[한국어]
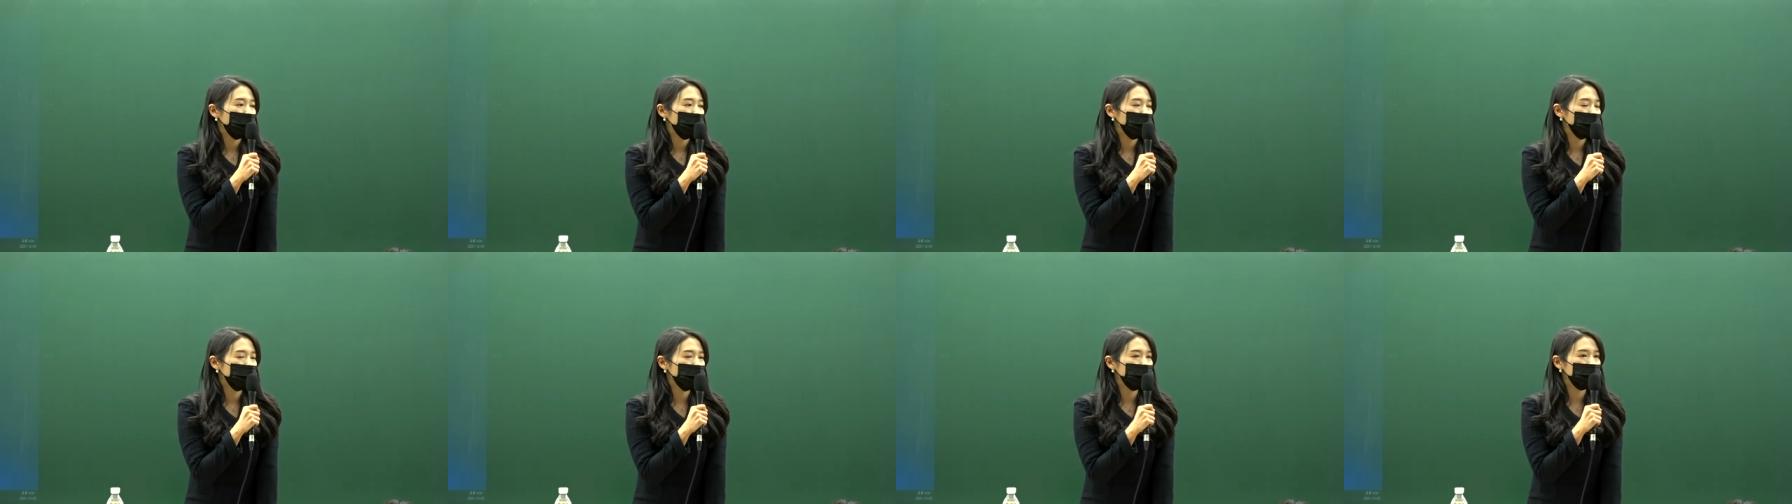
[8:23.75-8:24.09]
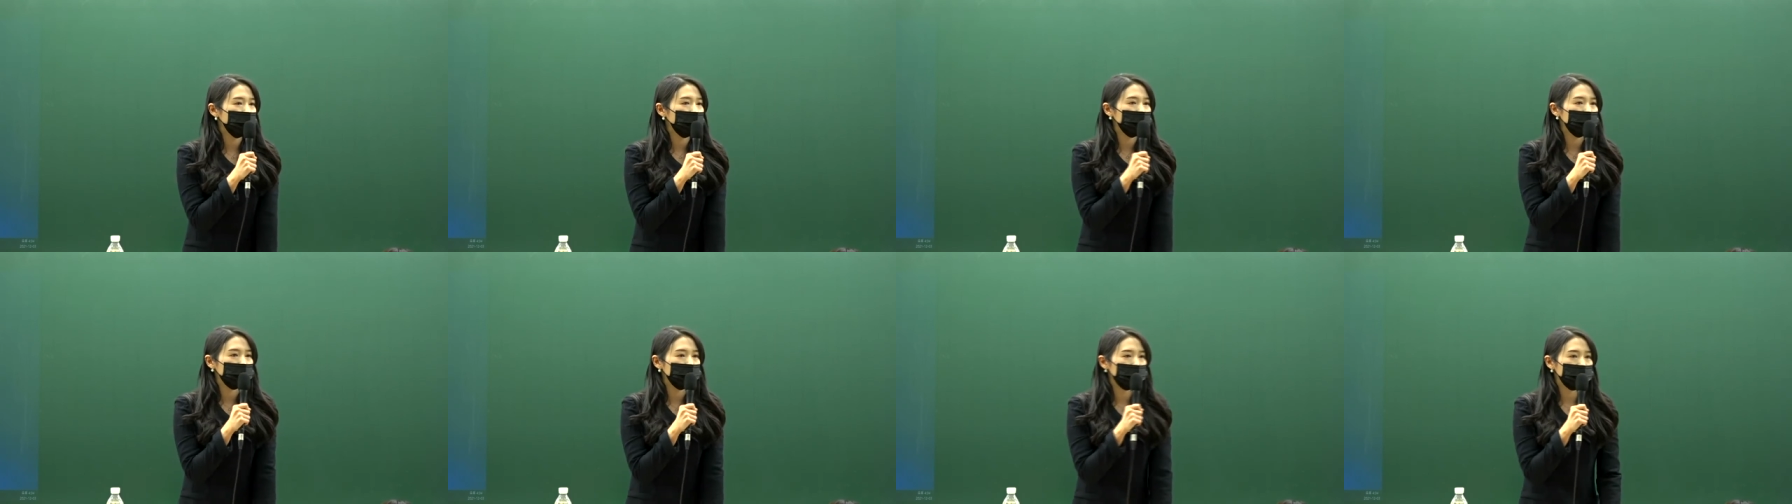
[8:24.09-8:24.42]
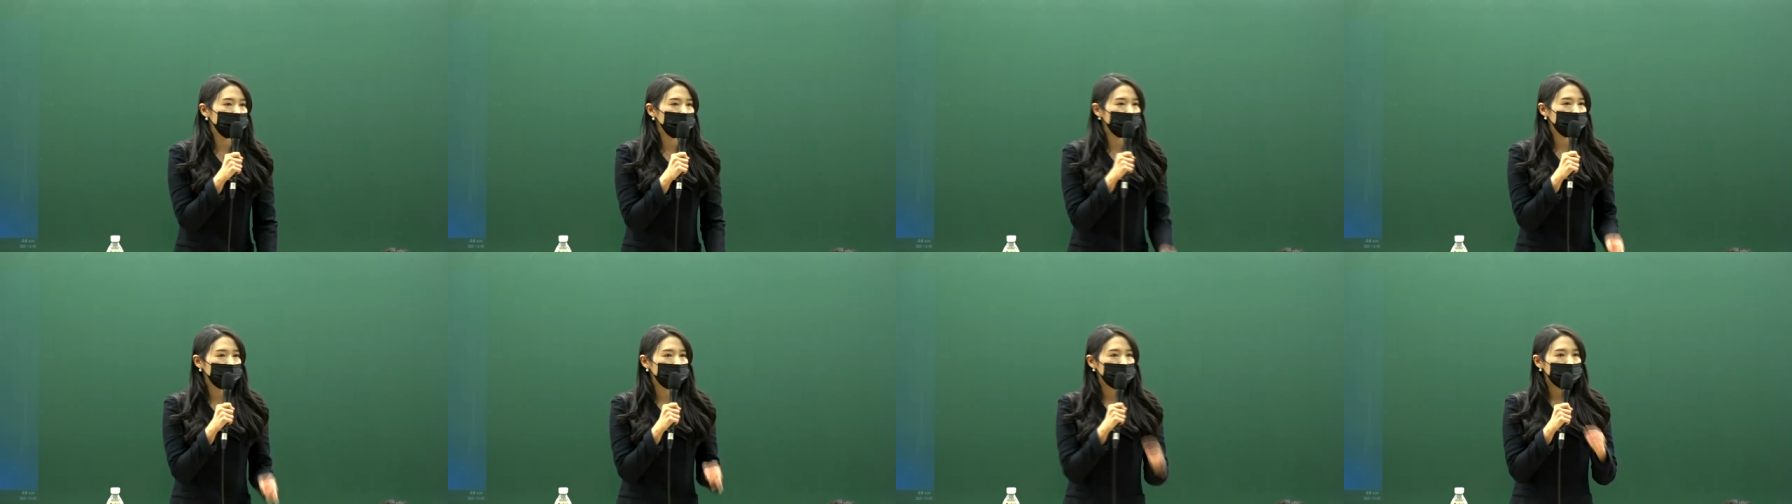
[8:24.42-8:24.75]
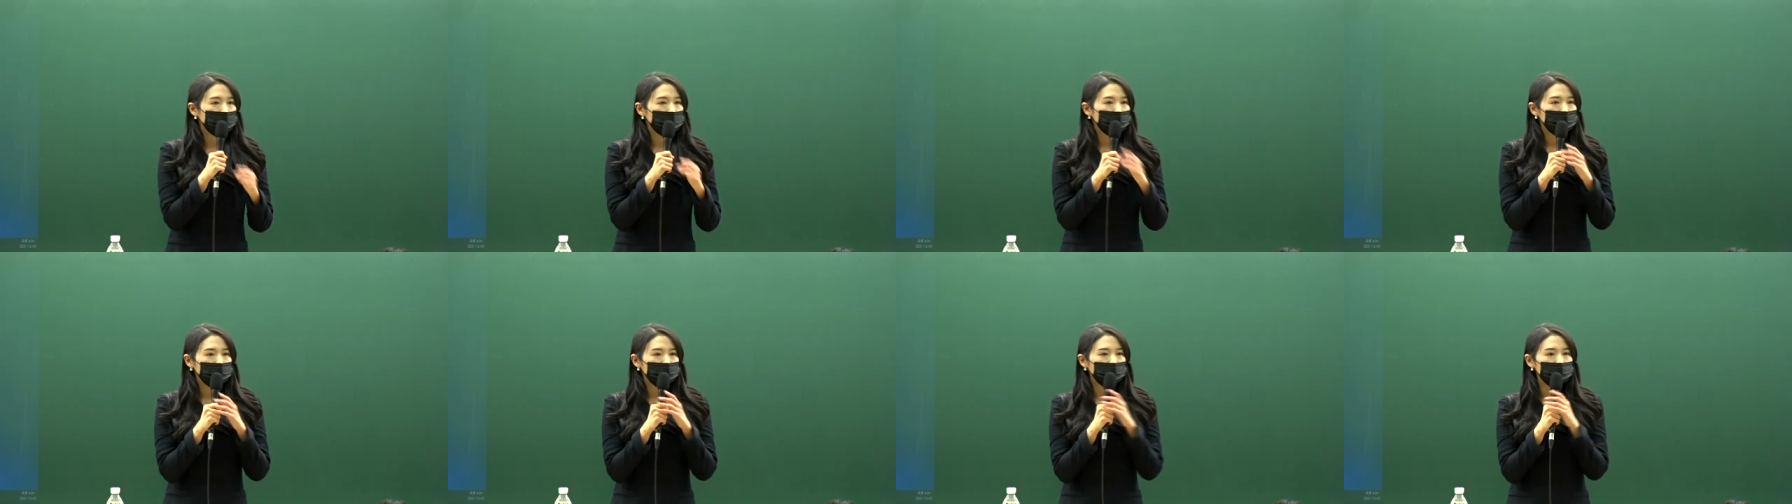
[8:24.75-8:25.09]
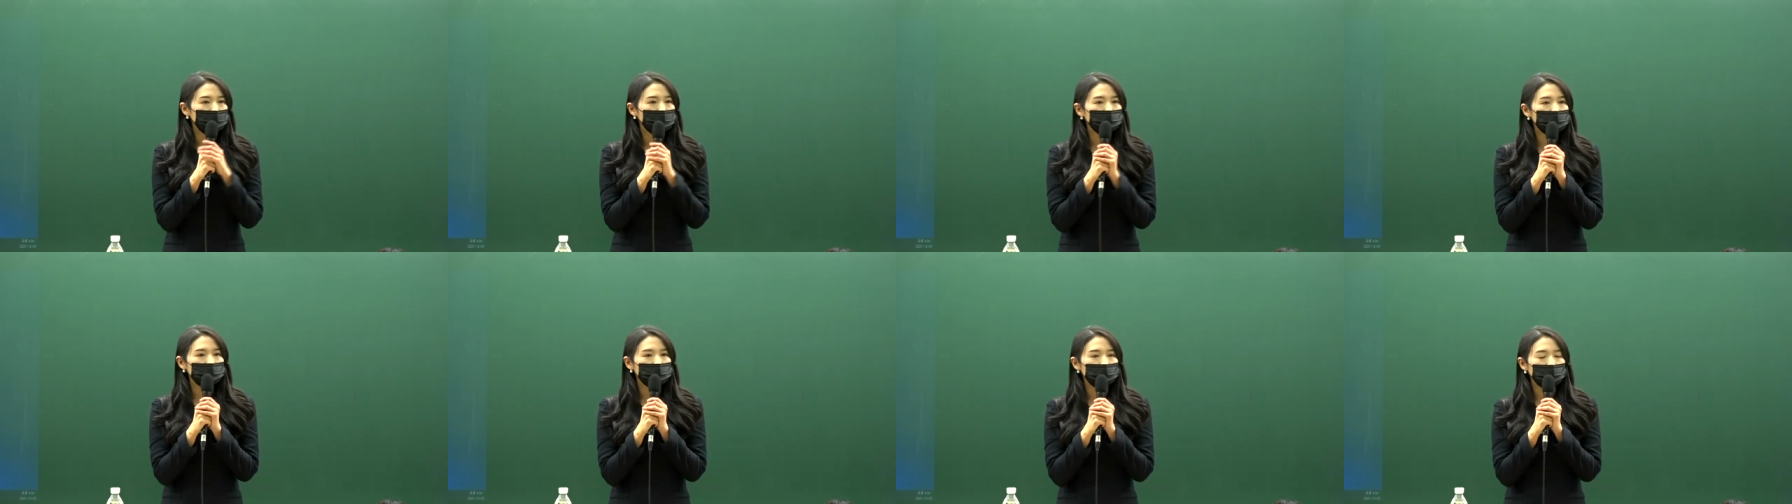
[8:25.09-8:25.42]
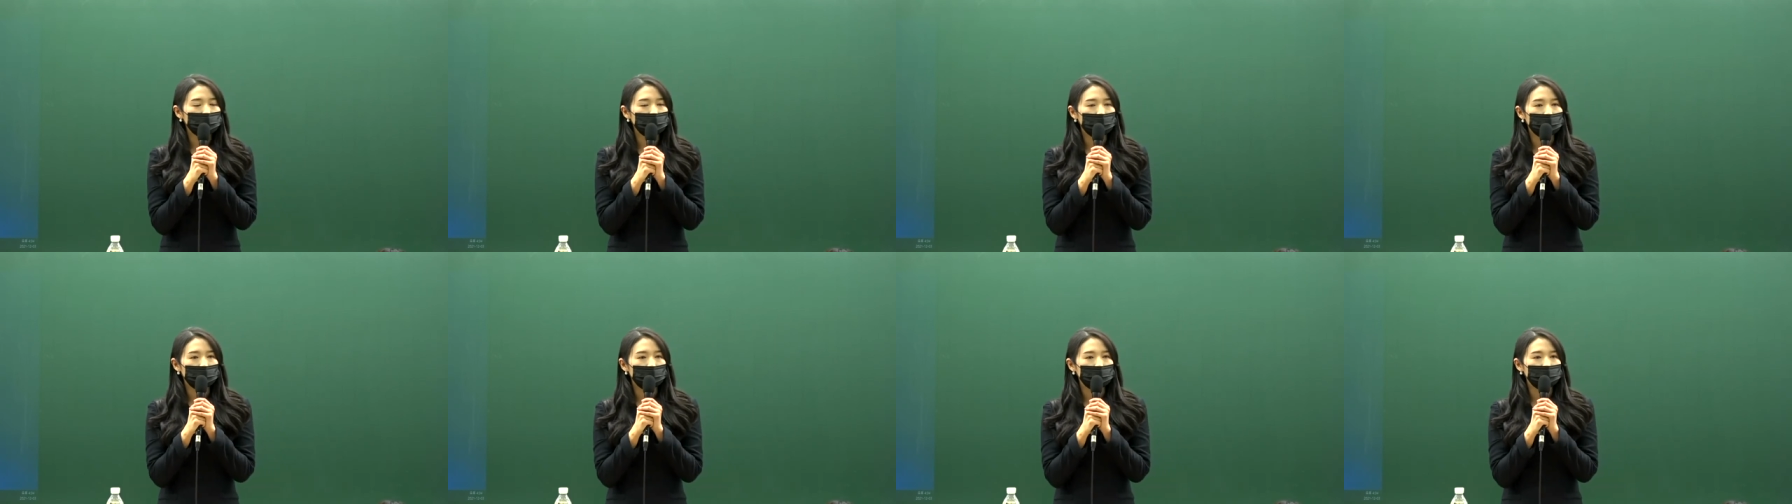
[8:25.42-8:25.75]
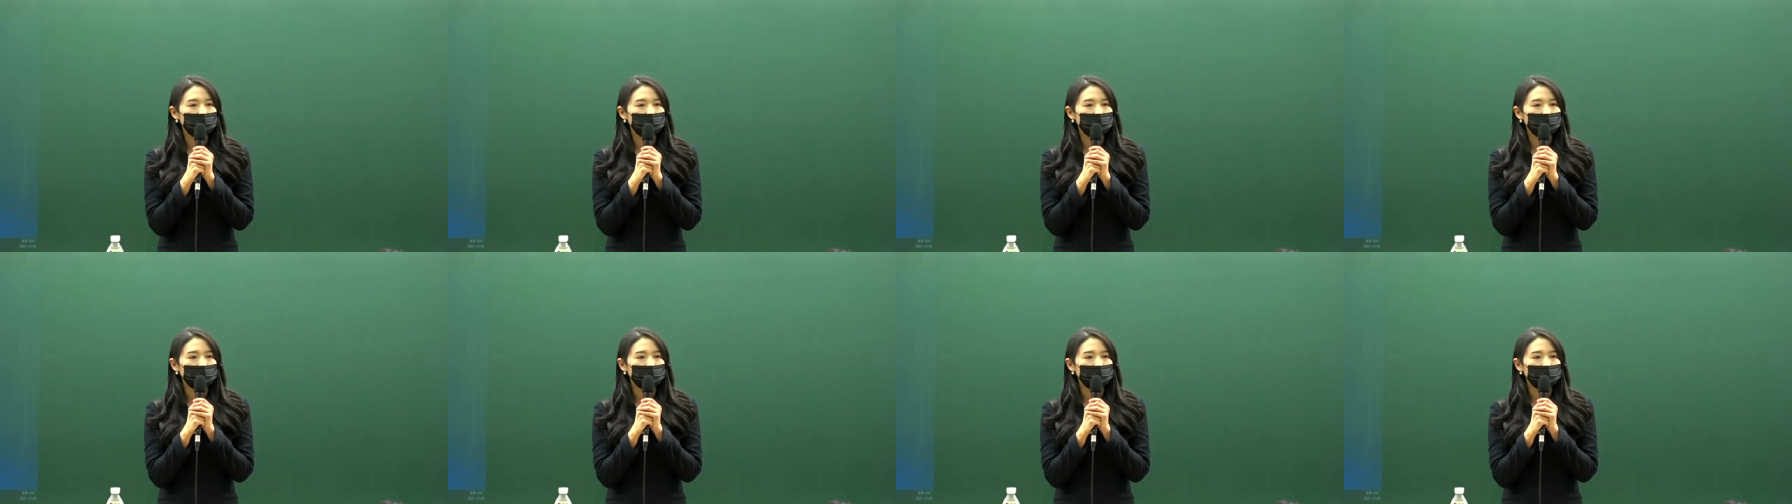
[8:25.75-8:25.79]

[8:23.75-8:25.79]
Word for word: 은지쌤이 이제 논문이랑